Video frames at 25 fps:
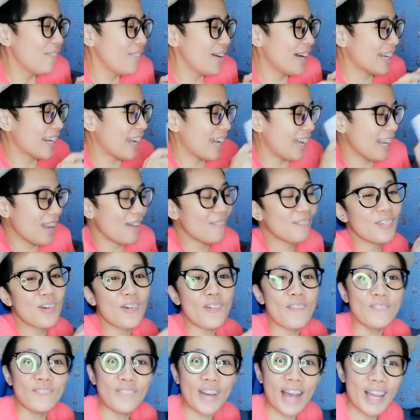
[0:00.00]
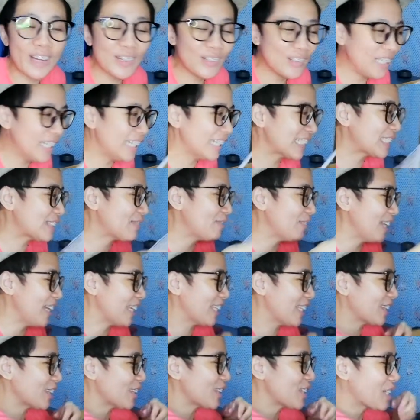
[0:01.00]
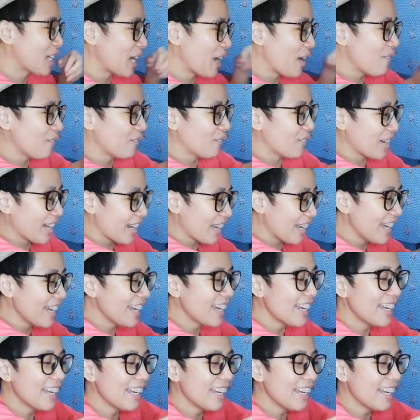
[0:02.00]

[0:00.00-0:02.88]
para alam ko kung paano i-explain to, syempre.